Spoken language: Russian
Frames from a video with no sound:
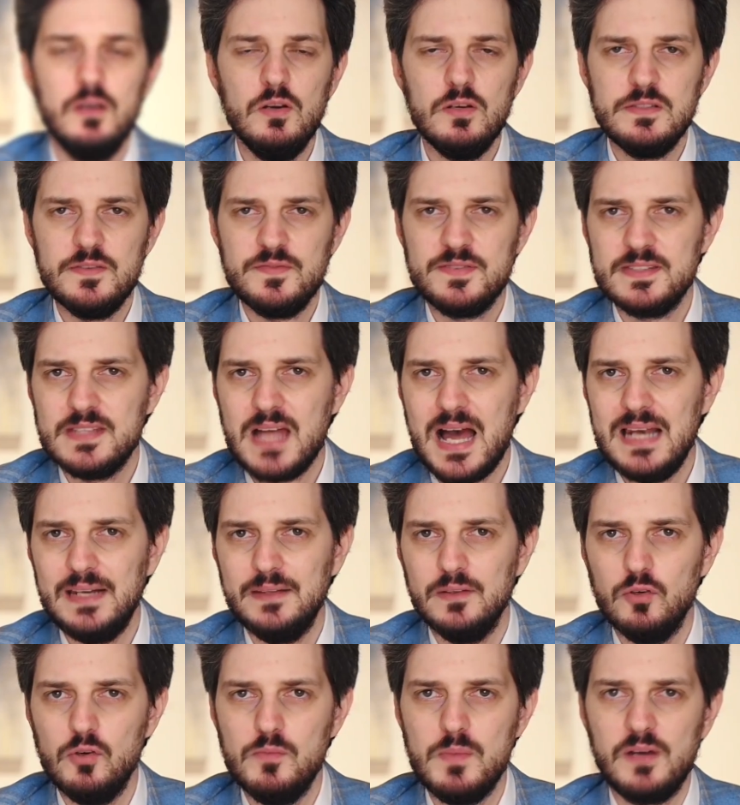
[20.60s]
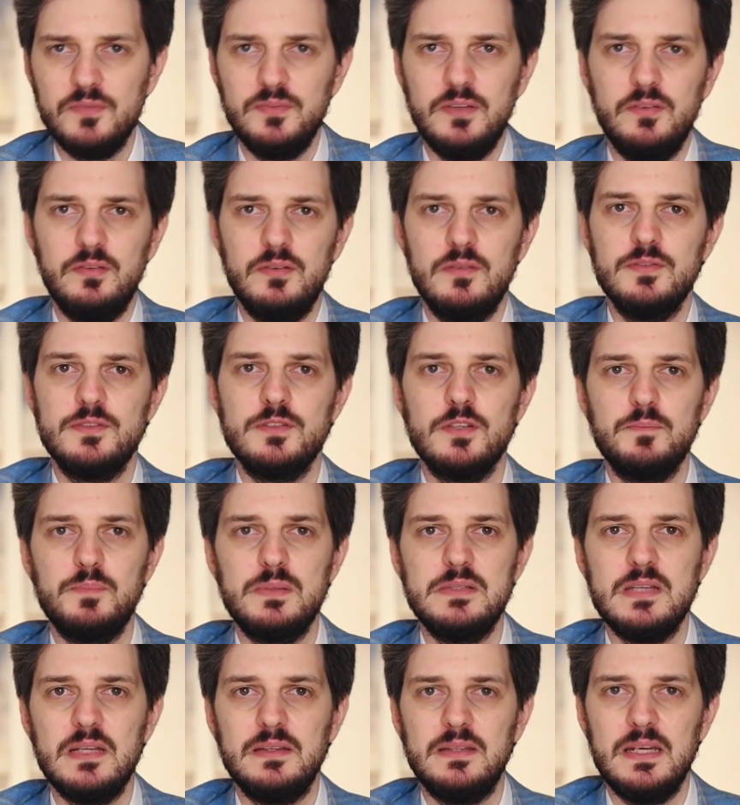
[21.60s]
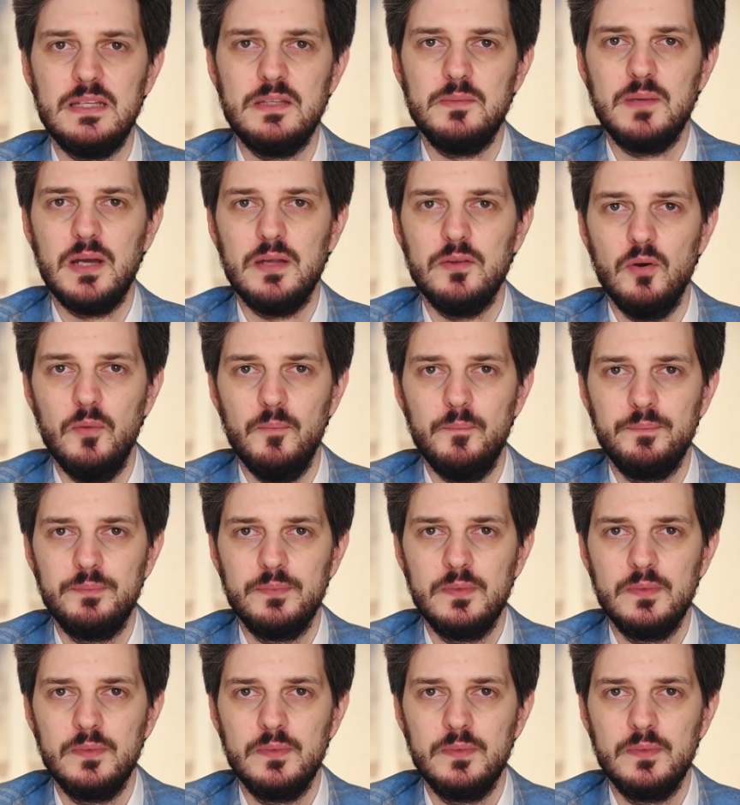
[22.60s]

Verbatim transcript: Иосиф Сталин умер в 1953 году.